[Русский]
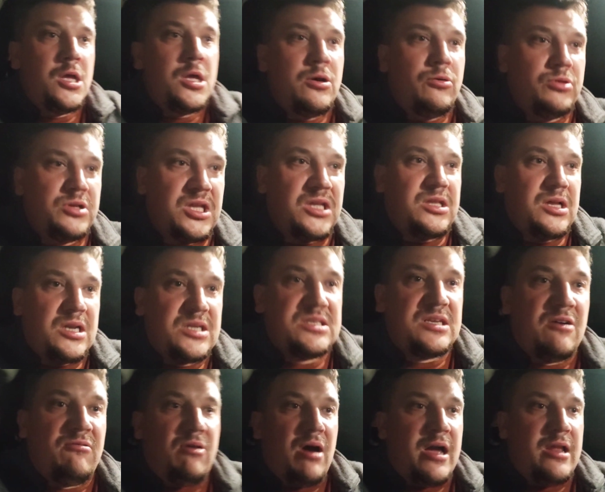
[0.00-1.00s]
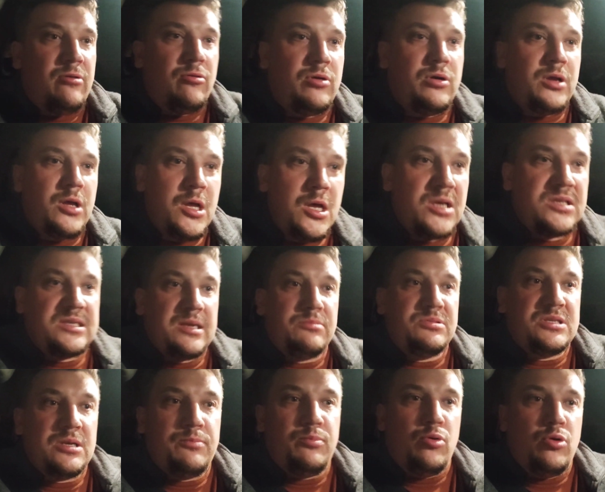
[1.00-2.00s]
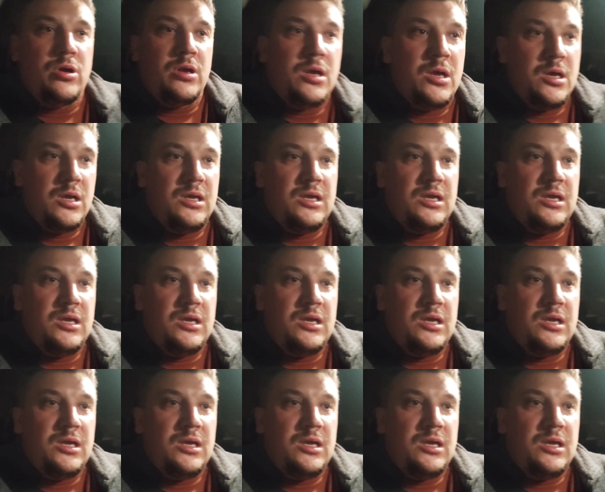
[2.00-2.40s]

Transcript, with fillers: вот это разговариваю сам собой.